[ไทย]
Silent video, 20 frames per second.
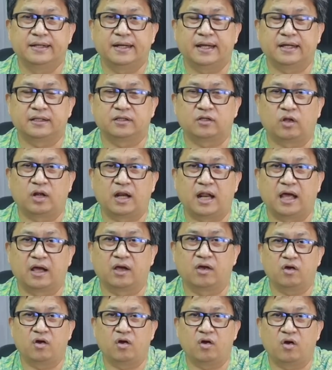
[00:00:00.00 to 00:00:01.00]
นะตอนหลัง
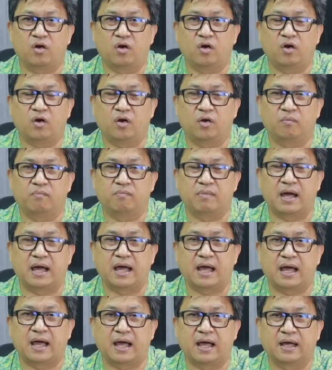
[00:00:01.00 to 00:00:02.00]
ก็
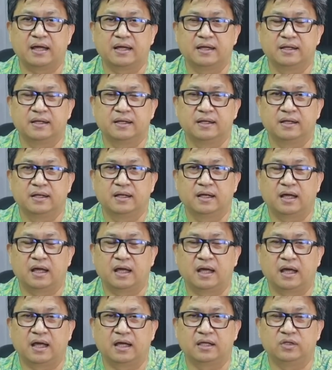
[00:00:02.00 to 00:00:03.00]
มา
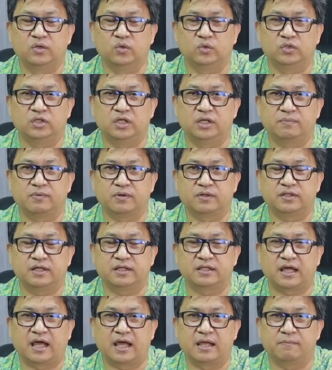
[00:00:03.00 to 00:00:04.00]
ออยู่ที่ประเท
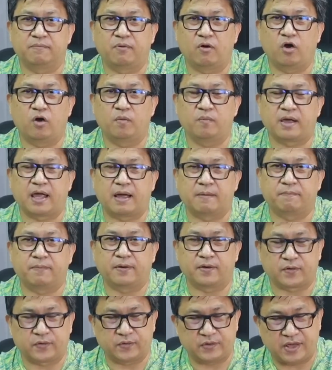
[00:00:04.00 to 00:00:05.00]
ศไทยพร้อมกับ
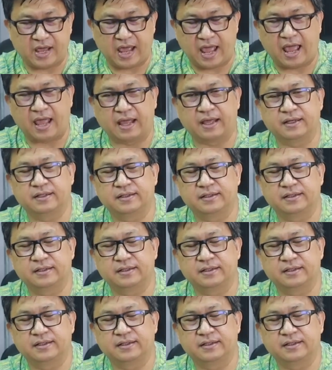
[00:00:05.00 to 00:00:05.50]
ภรรยา